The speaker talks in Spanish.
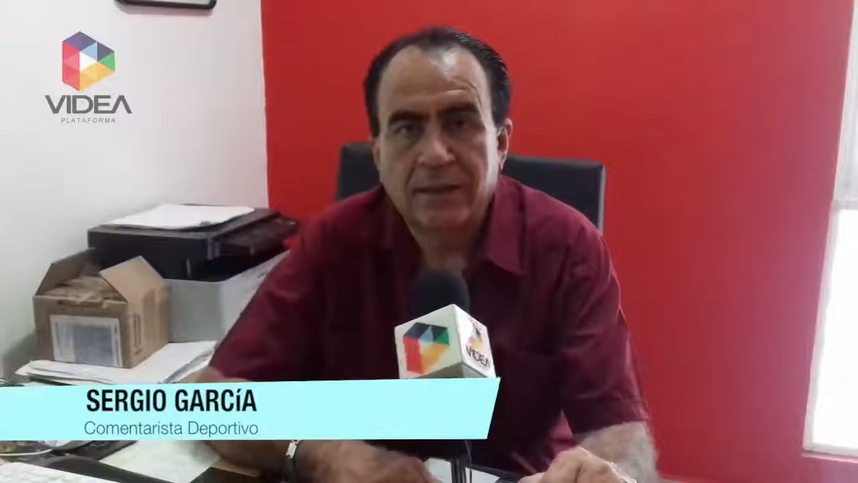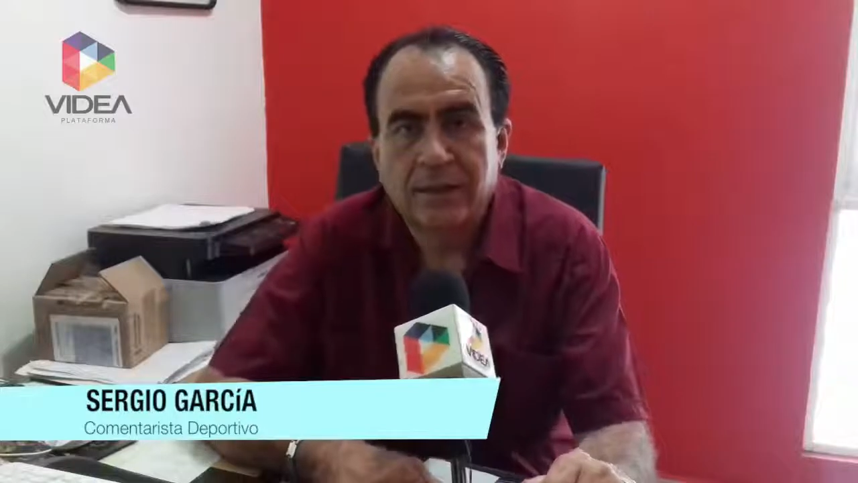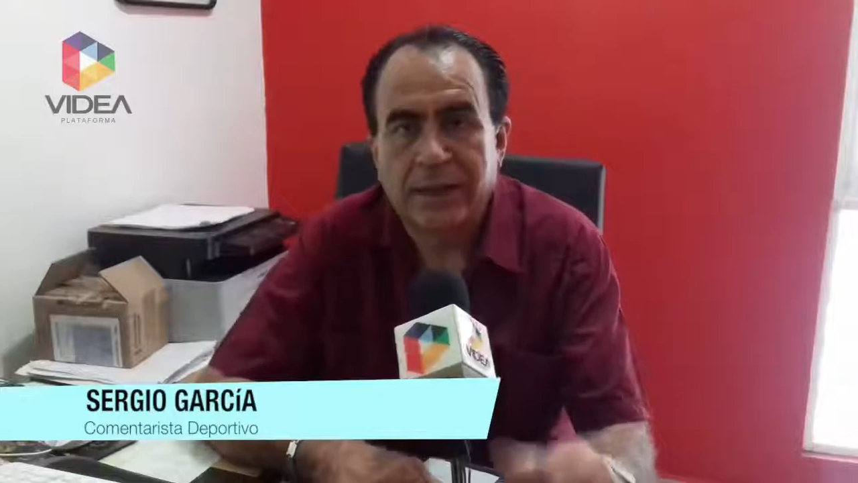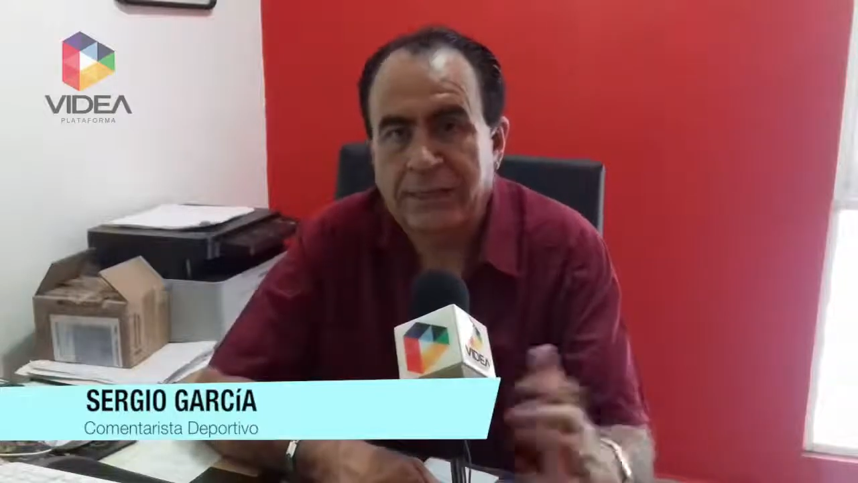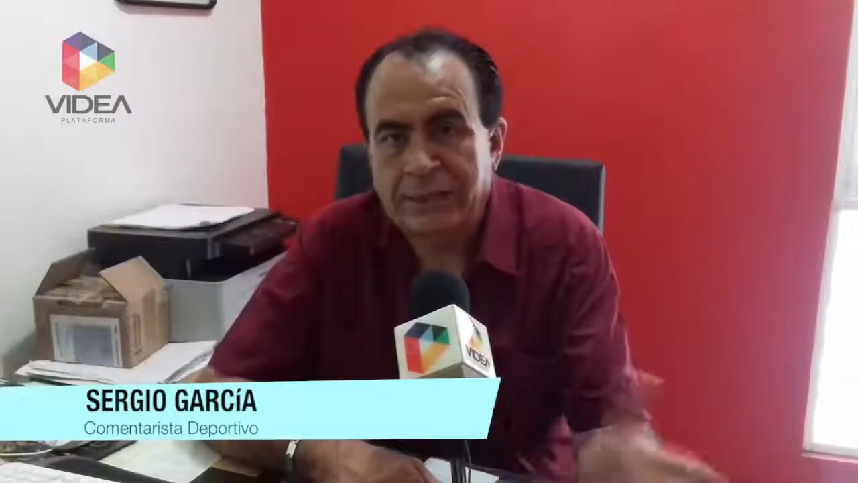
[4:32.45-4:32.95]

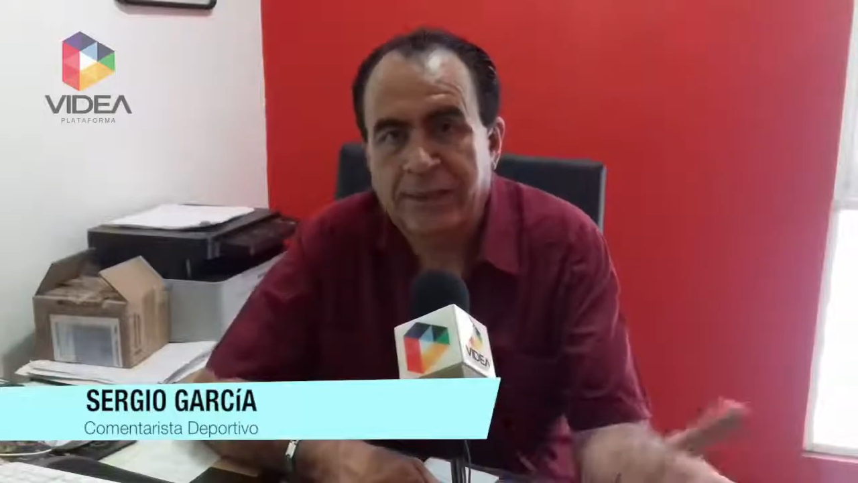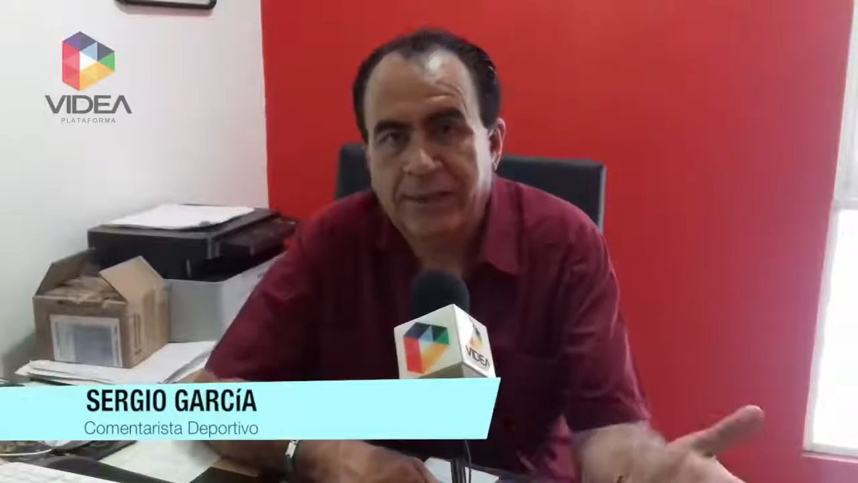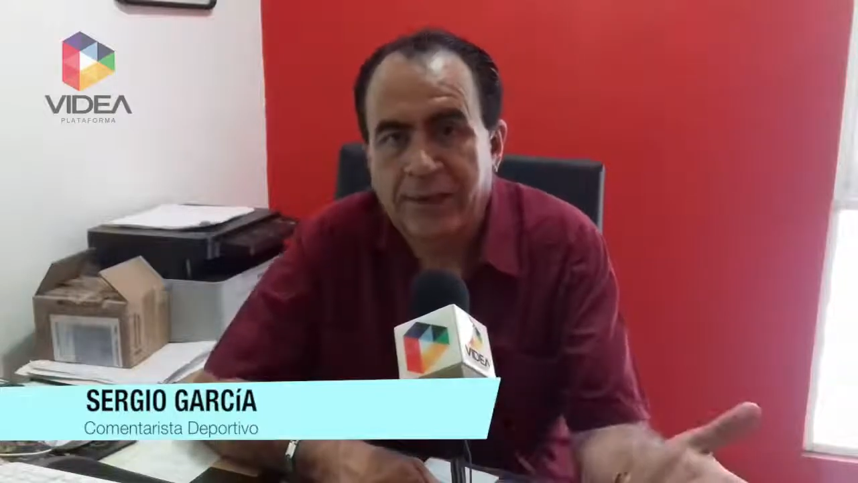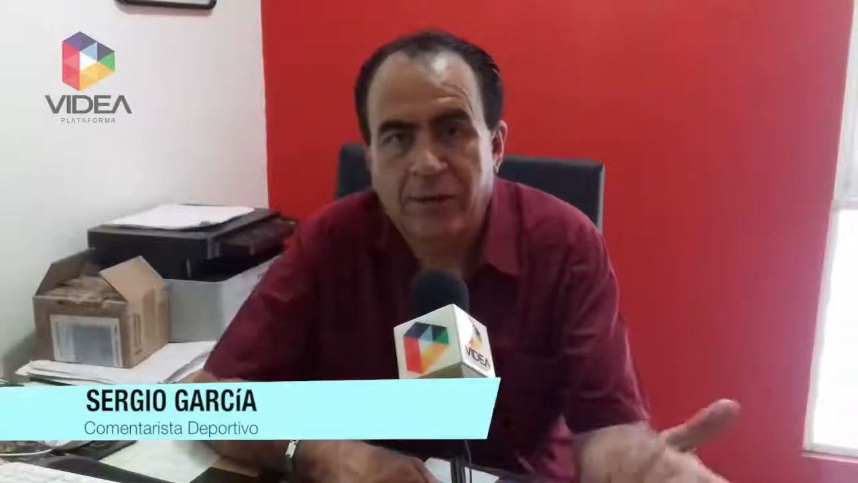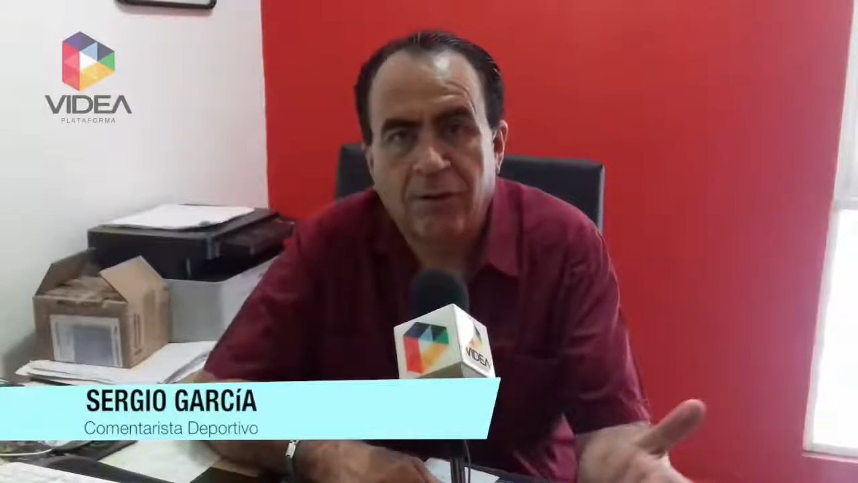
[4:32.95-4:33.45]
que ya saben
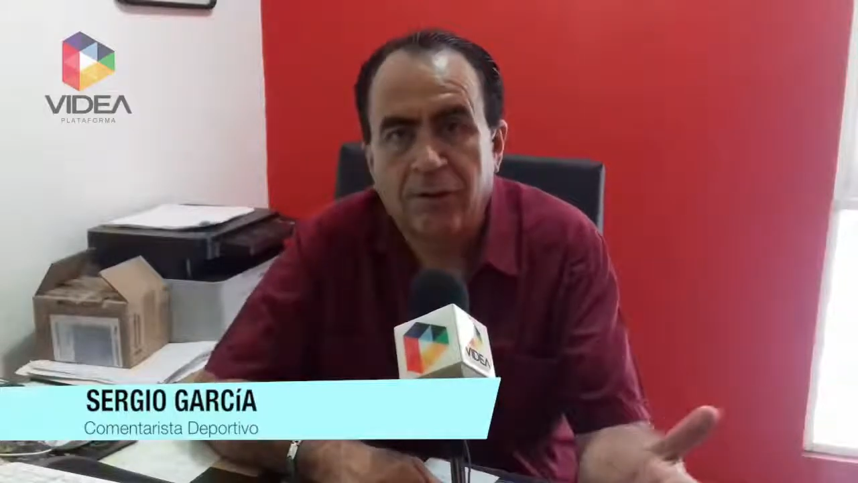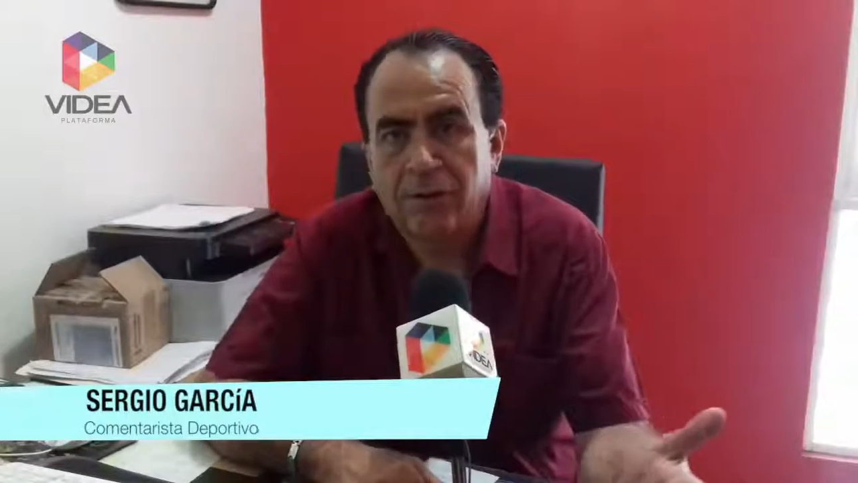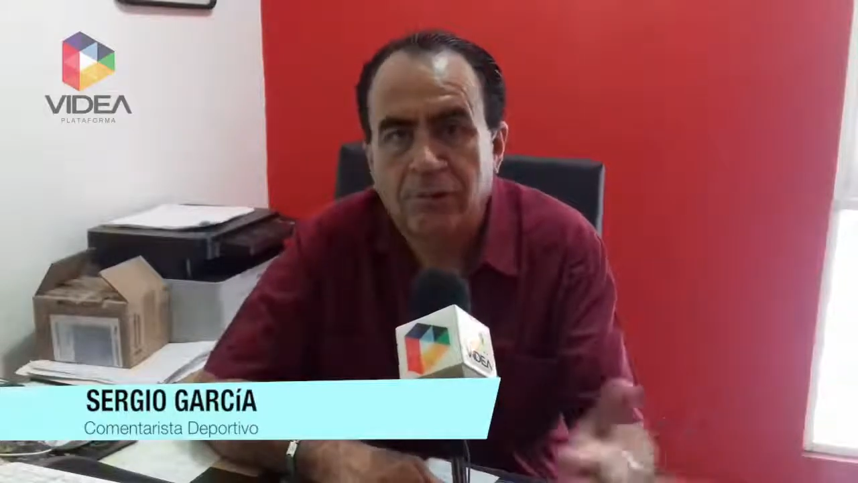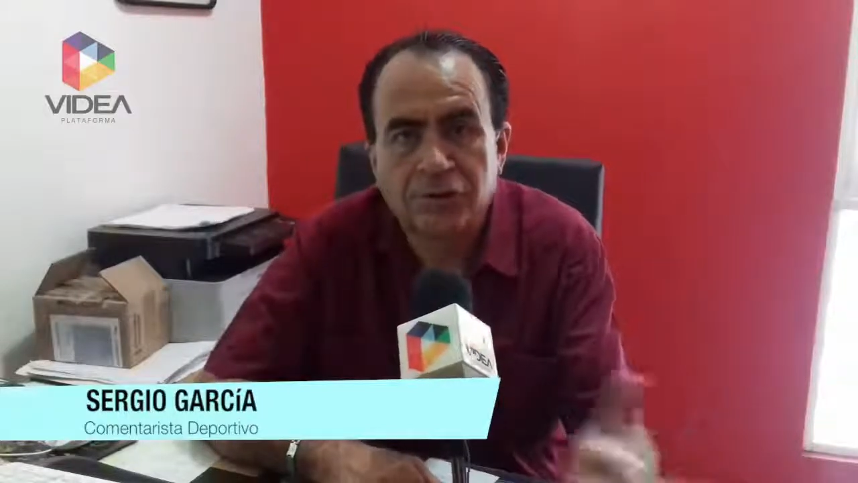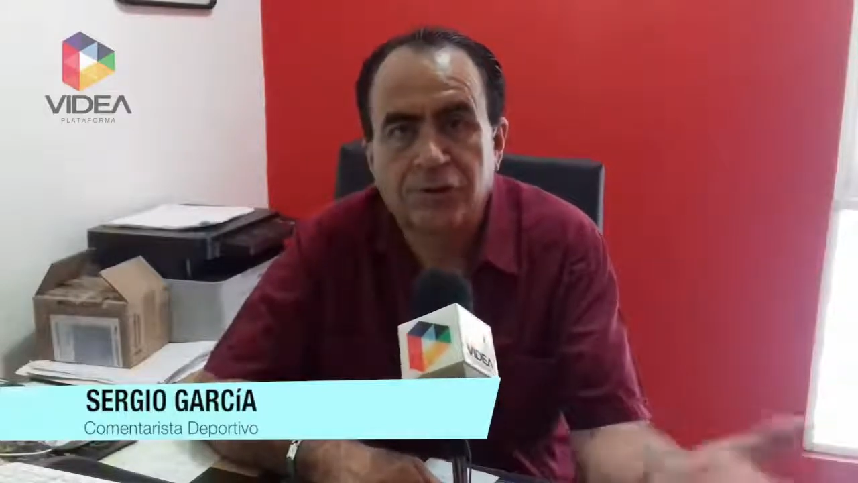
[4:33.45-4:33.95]
que yo lo hago
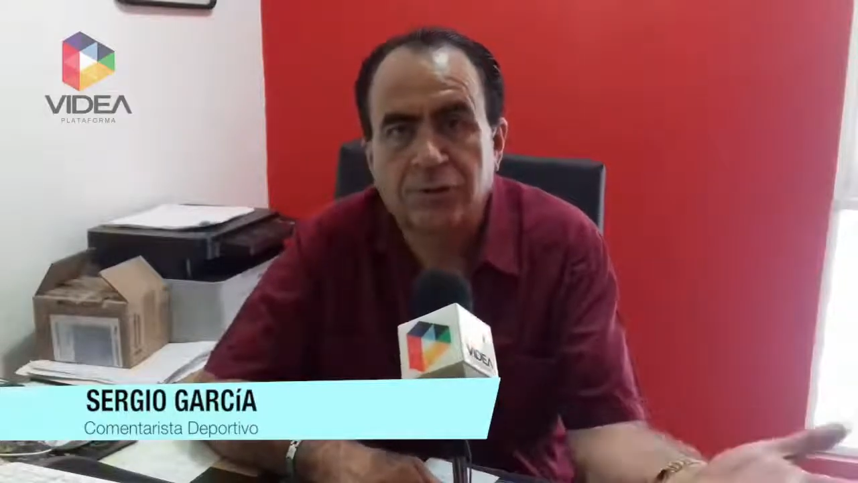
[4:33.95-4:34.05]
con mucho